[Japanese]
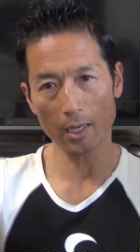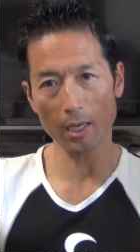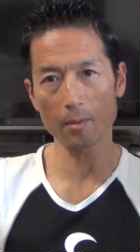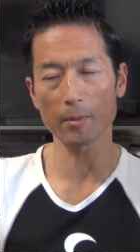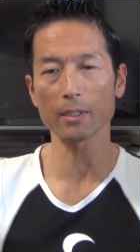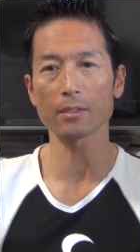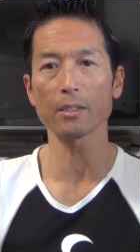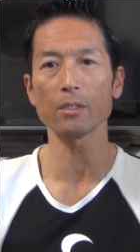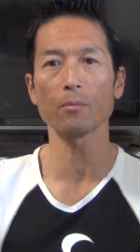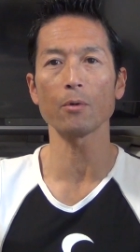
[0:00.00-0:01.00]
えー、また
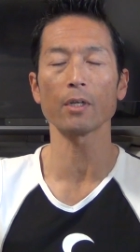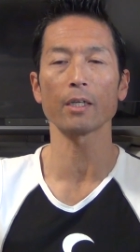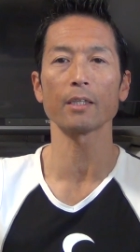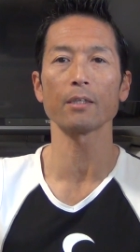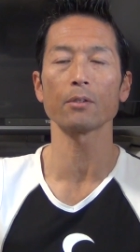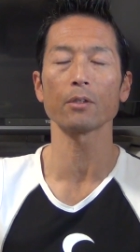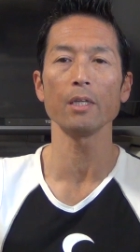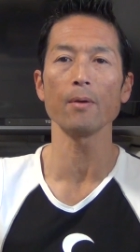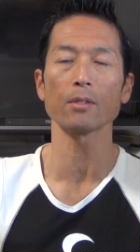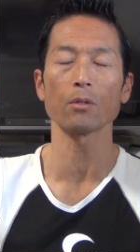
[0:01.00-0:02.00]
次に重いのができる時
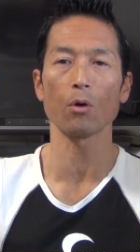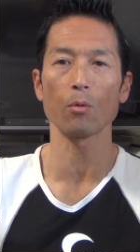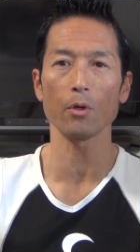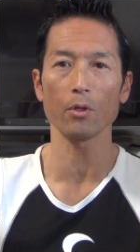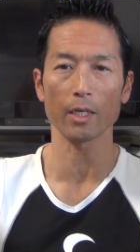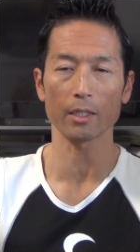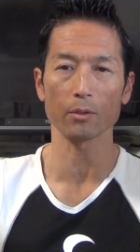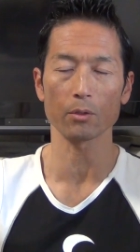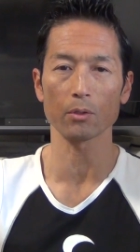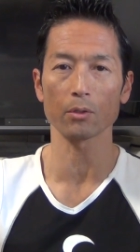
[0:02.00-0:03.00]
には、その重いのをやって
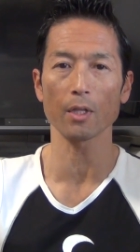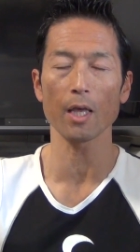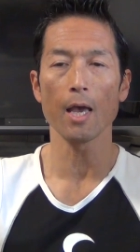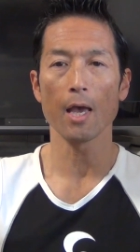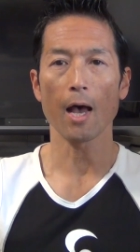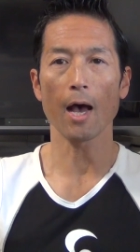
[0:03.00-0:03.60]
いくということで、